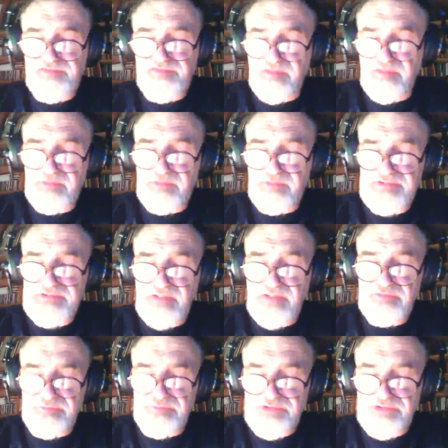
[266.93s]
Z
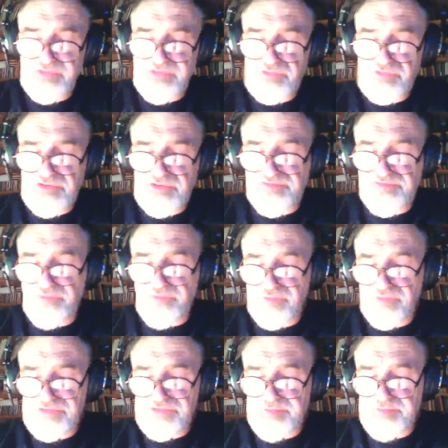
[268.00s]
lamentami mieszał się
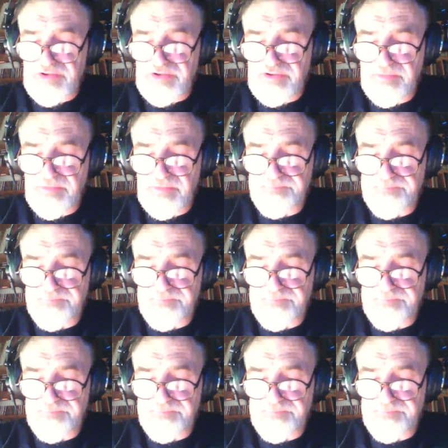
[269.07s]
surowy śmiech.